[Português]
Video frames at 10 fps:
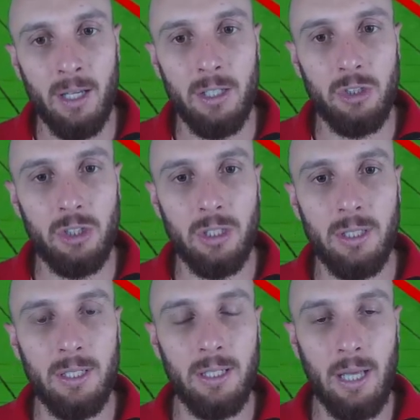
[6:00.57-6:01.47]

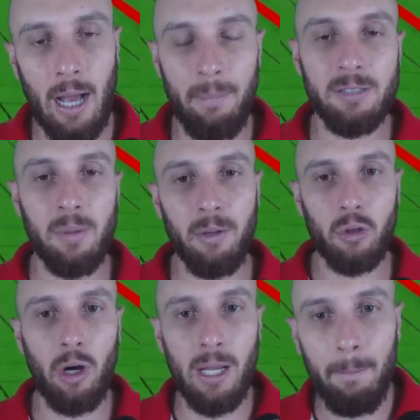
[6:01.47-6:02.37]
de a mesma
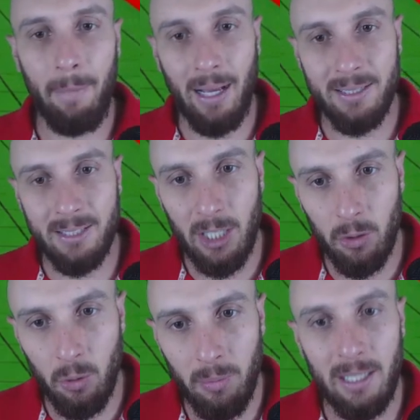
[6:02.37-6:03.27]
bitola, passe
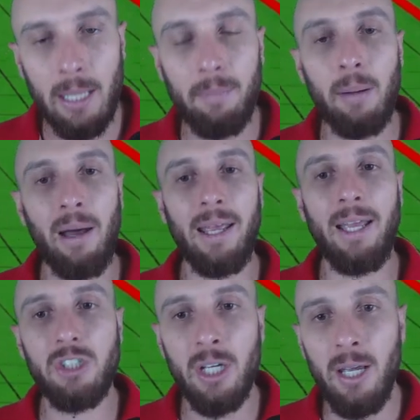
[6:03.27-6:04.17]
numa linha
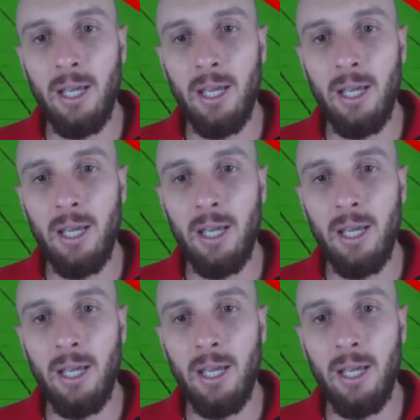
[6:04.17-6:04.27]
permanente